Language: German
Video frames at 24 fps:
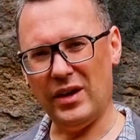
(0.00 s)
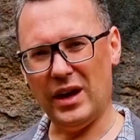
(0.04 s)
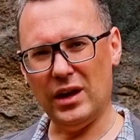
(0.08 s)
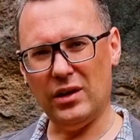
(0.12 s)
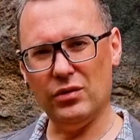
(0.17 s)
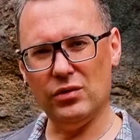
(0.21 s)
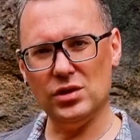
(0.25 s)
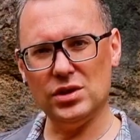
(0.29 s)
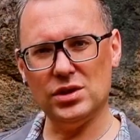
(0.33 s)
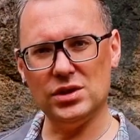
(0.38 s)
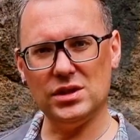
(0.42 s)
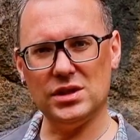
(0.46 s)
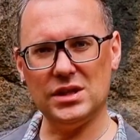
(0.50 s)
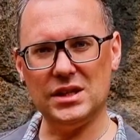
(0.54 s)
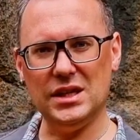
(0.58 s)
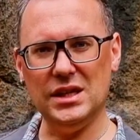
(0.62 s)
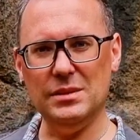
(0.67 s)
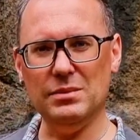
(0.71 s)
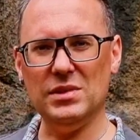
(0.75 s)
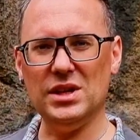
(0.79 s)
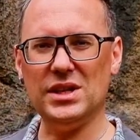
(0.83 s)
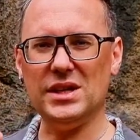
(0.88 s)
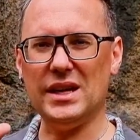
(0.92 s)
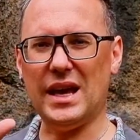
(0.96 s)
Vanquish
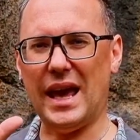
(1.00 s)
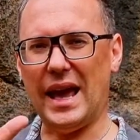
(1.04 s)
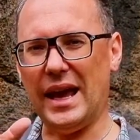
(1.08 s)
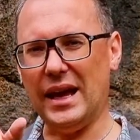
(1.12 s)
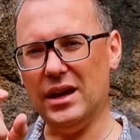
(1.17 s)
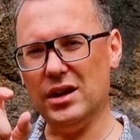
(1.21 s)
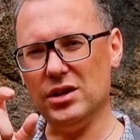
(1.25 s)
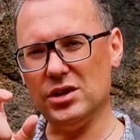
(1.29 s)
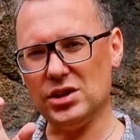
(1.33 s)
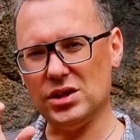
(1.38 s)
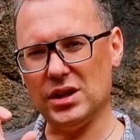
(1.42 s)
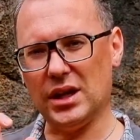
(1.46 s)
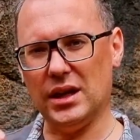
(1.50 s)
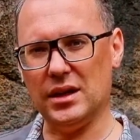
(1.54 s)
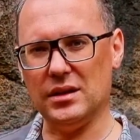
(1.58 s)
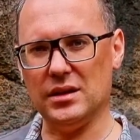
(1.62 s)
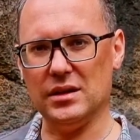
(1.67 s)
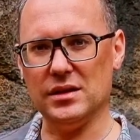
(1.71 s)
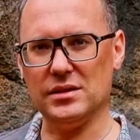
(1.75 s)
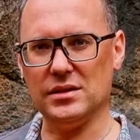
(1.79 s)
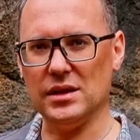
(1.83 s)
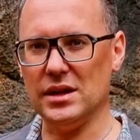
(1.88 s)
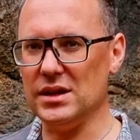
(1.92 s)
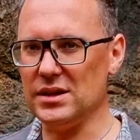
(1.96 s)
ziemlich eng gestrickt
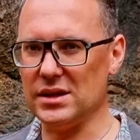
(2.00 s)
ist.